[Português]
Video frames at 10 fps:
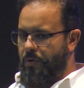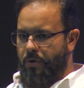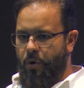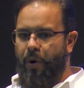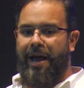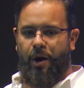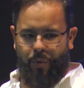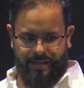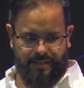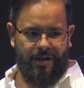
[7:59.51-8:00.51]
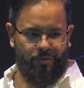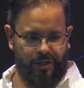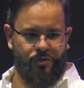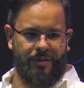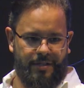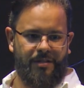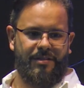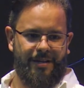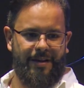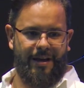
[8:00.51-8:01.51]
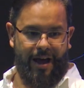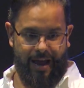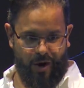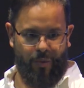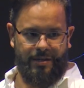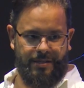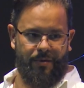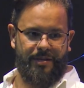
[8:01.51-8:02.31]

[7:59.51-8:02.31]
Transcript: Ou a equação, deixa eu assim dizer. A equação é